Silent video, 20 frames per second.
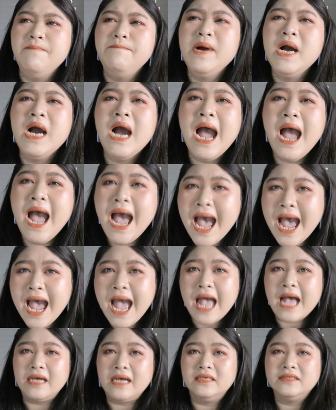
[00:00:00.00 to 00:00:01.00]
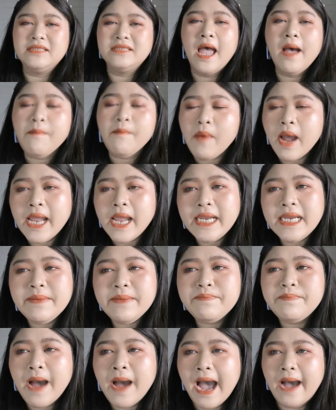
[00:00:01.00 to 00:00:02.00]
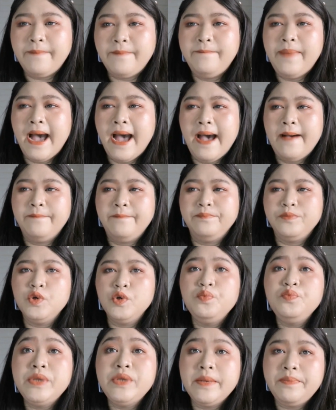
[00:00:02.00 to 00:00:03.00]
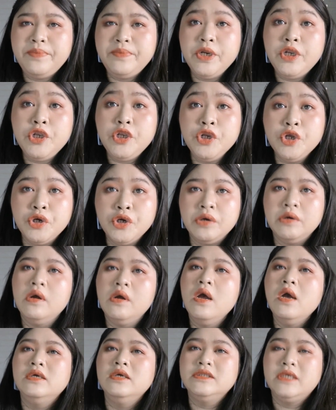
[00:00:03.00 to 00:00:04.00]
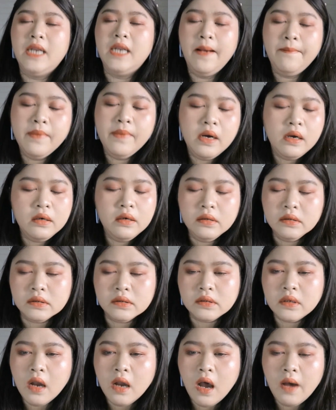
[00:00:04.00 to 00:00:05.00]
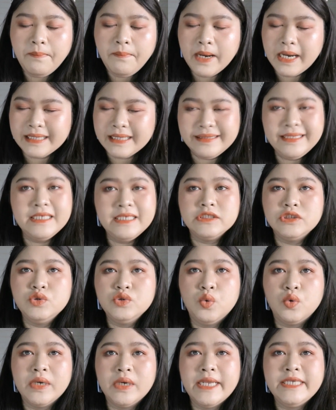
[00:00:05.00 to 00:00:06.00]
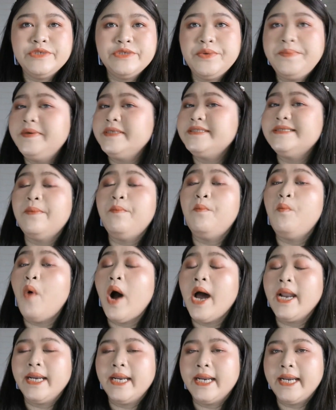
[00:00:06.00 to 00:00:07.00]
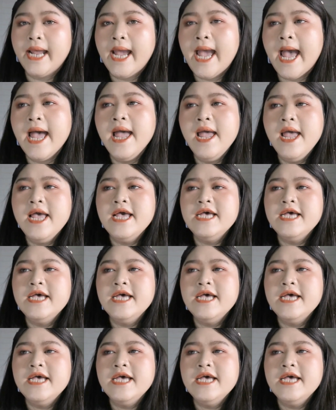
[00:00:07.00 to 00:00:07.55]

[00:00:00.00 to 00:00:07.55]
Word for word: เบอร์5ทำให้ปากปามยุบยิบนิดหนึ่งแต่ถ้าเบอร์อื่นก็ปกติสุขในชีวิตประจำวันนะคะ